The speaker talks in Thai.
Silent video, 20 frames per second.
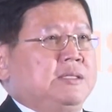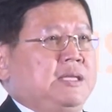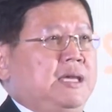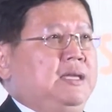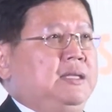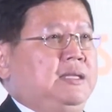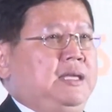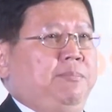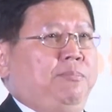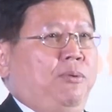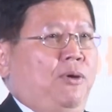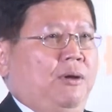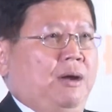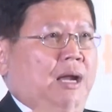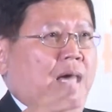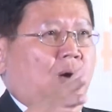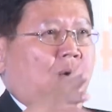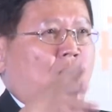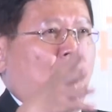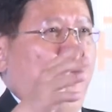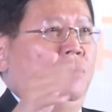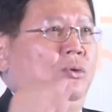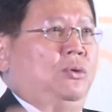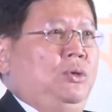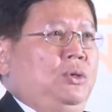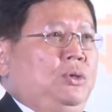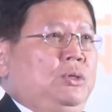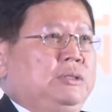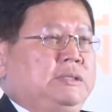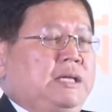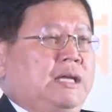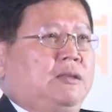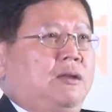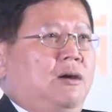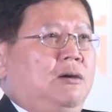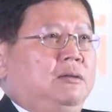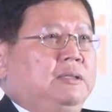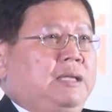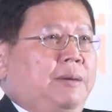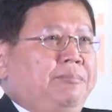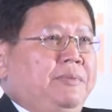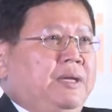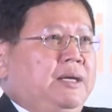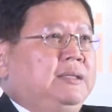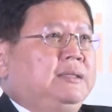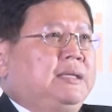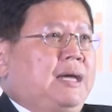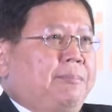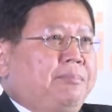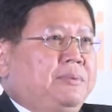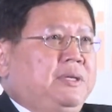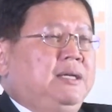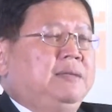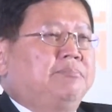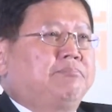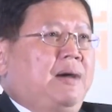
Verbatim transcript: สิ่งที่พวกเราจะต้องดำเนินขับเคลื่อน